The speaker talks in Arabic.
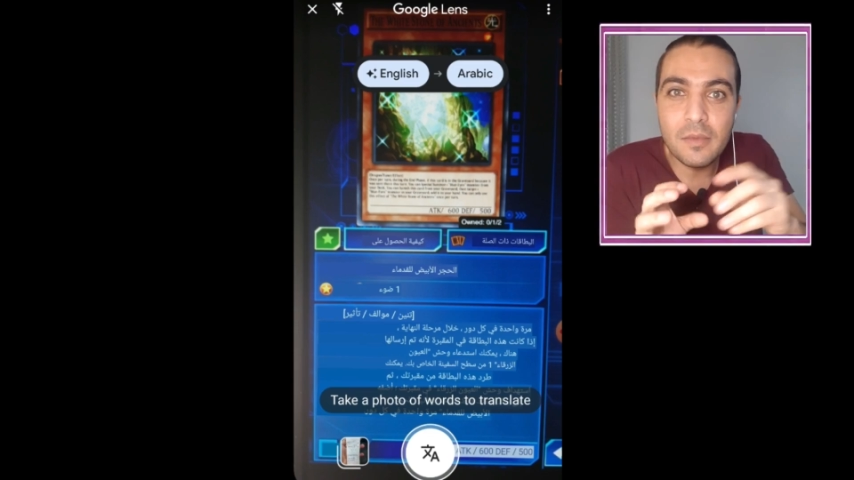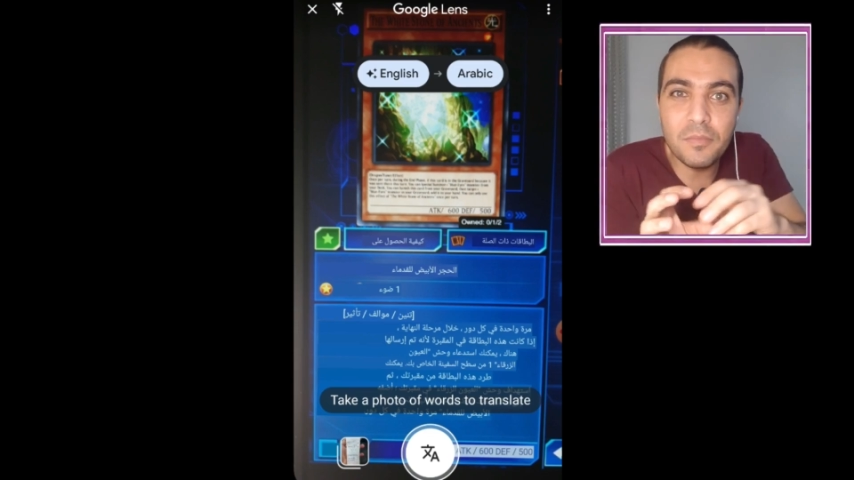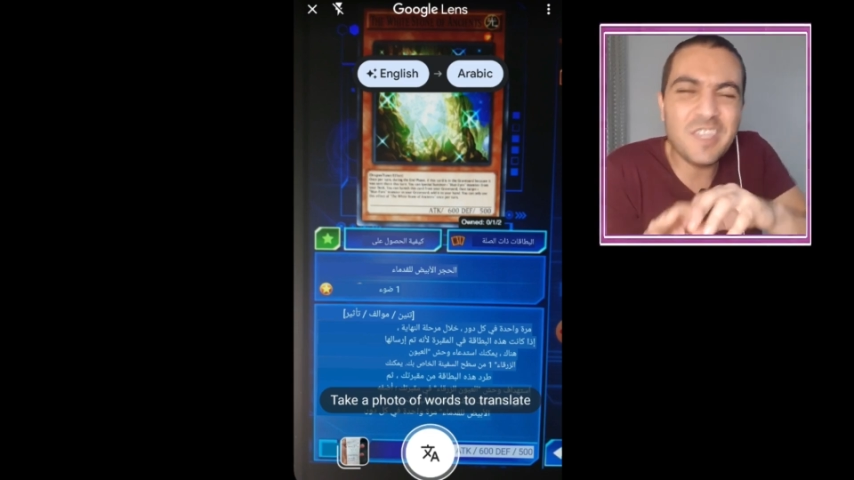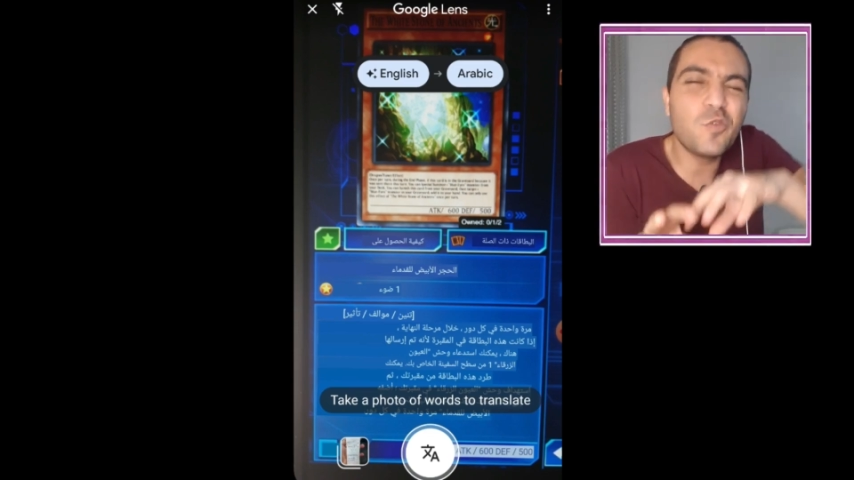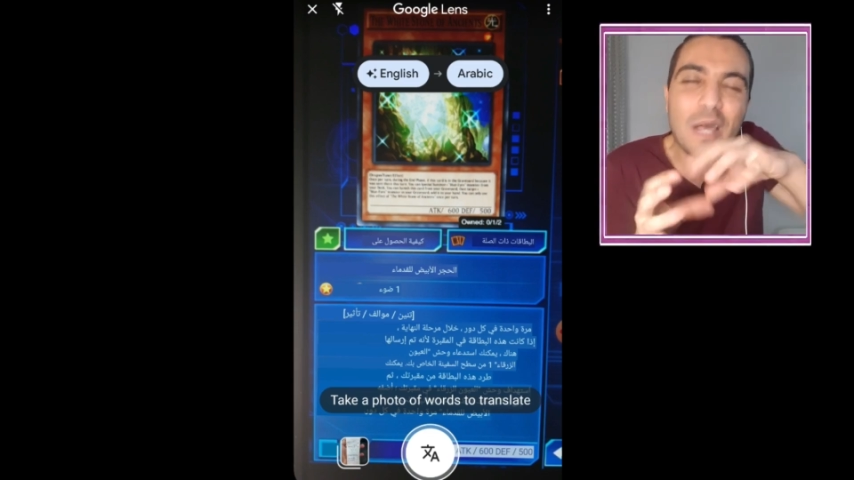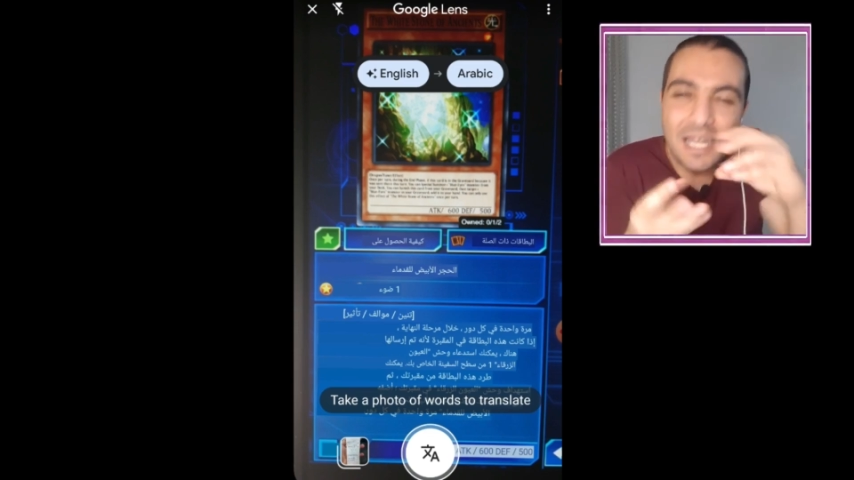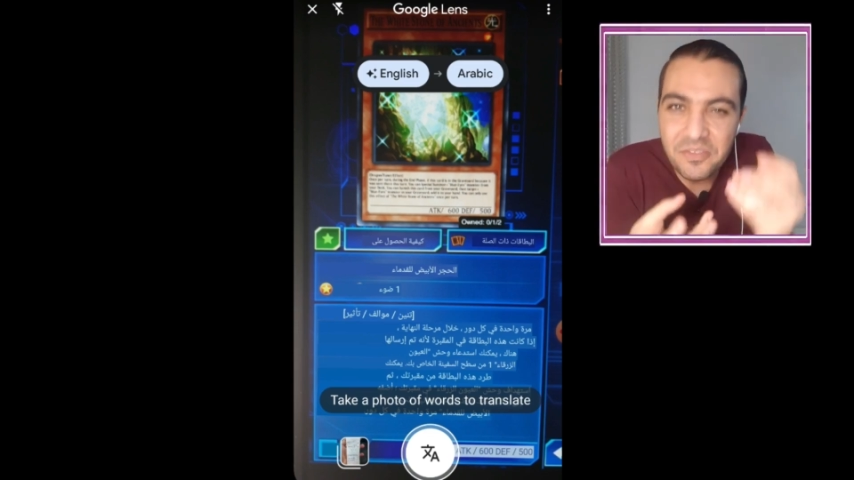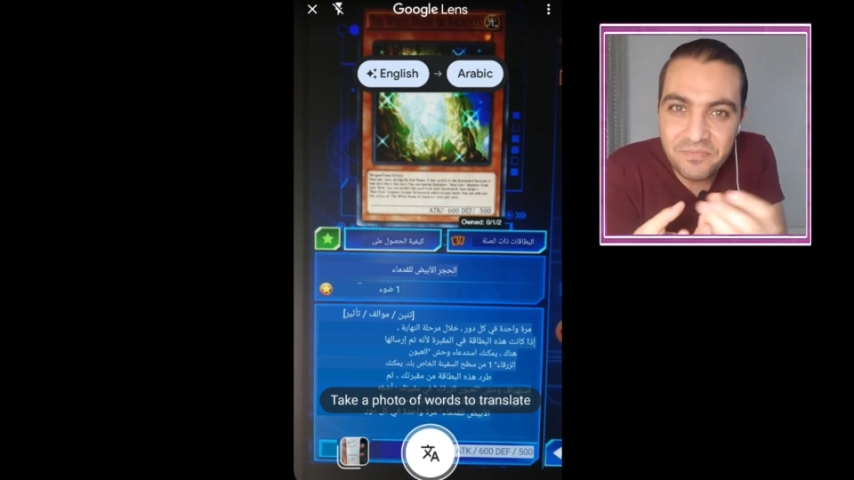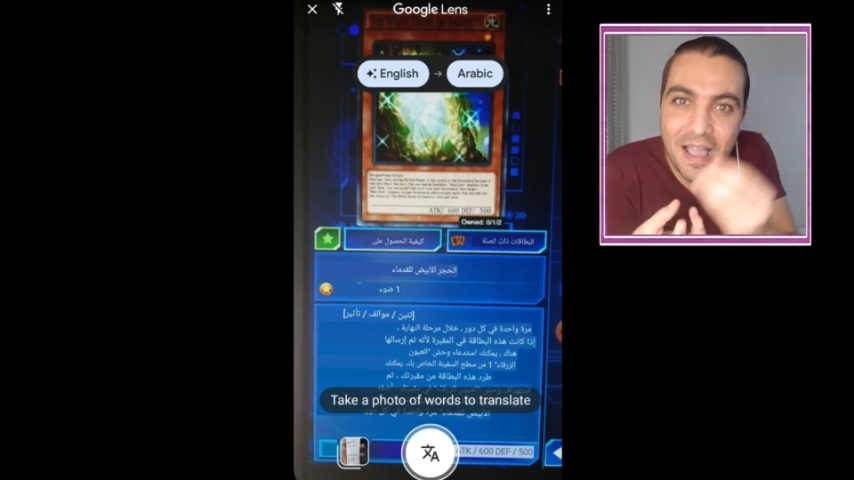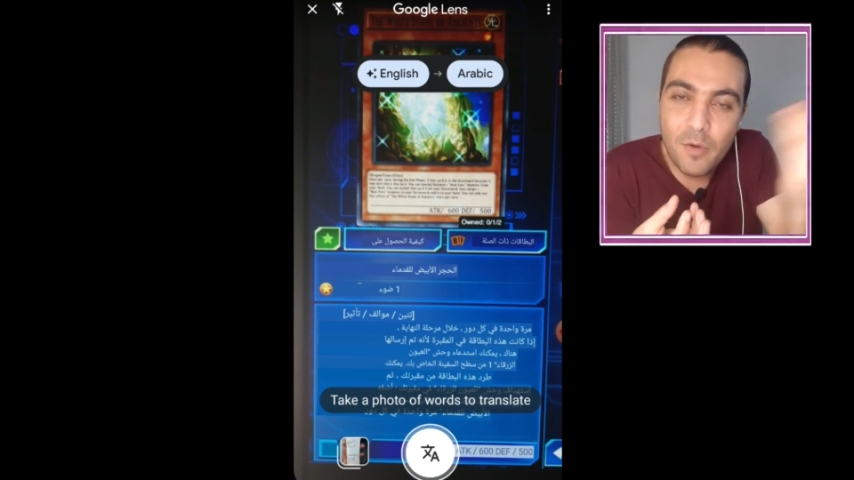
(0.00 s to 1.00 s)

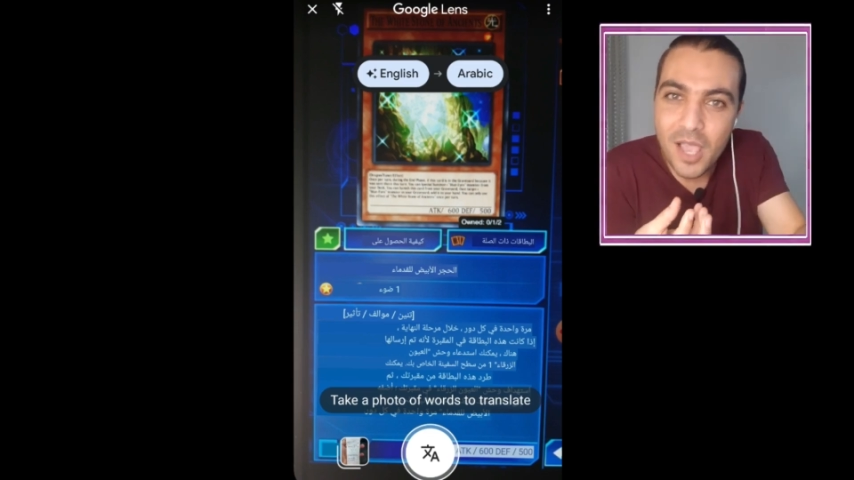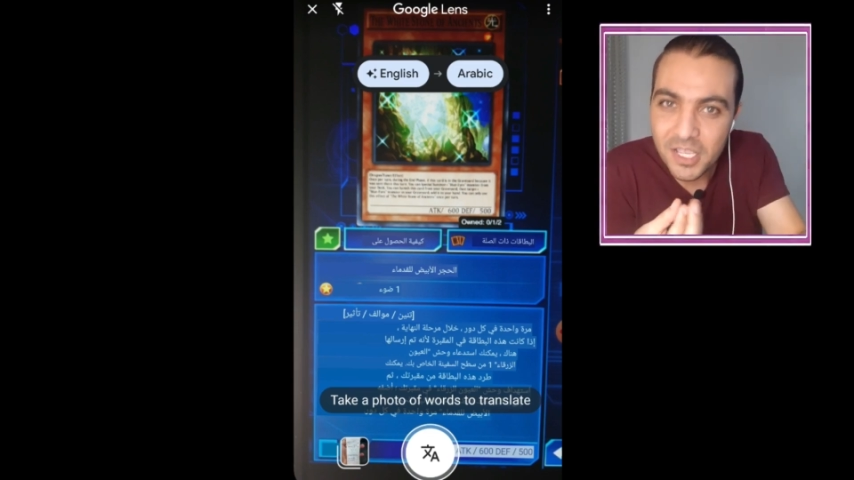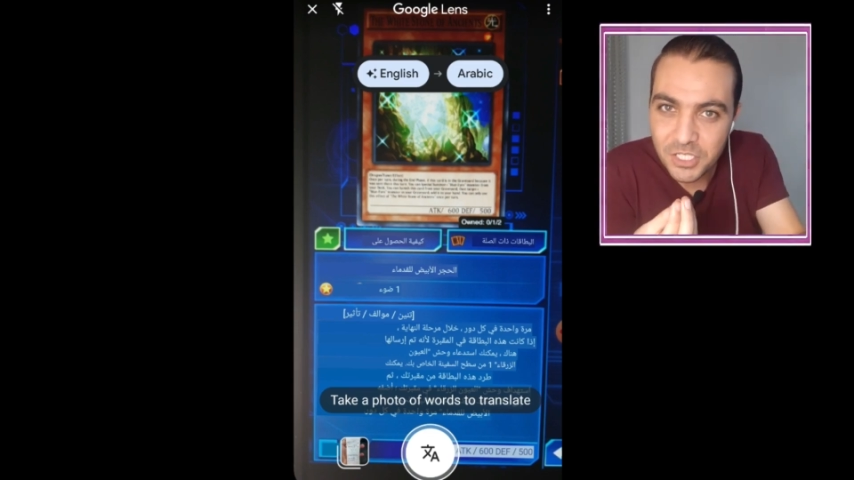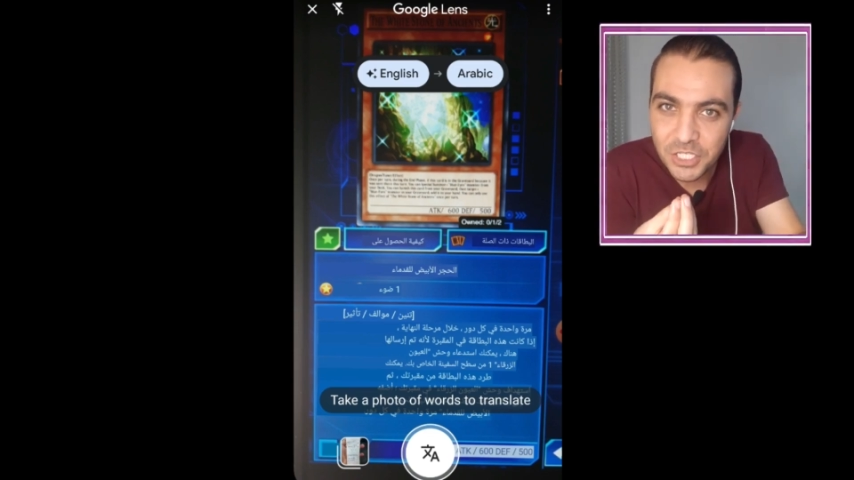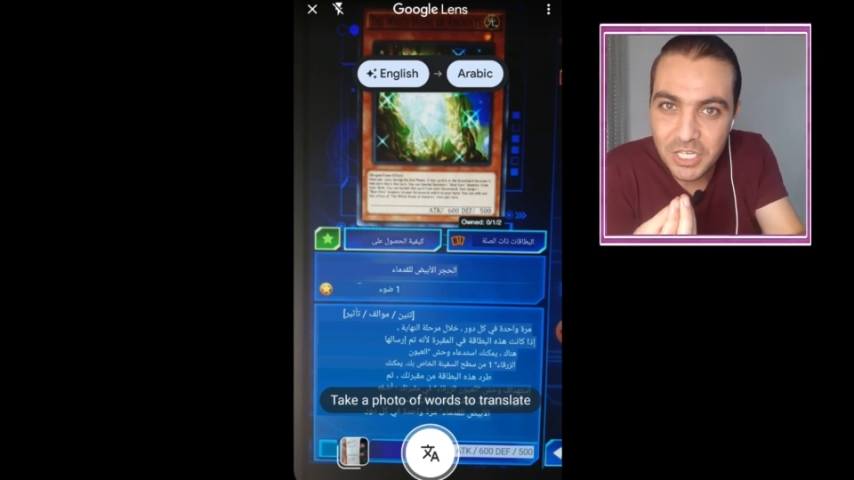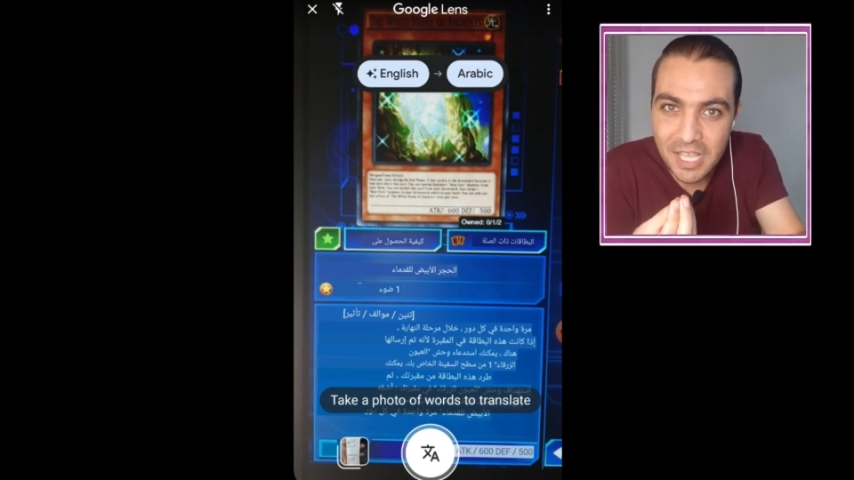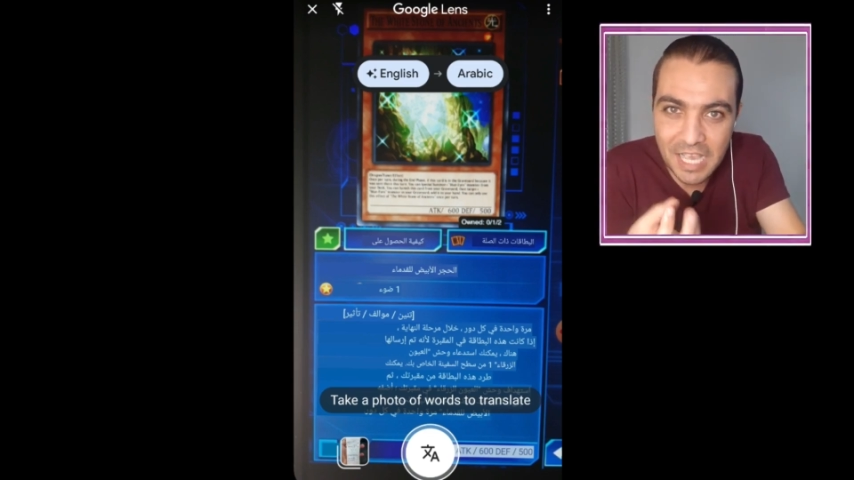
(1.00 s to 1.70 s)
بيتولف مع وحش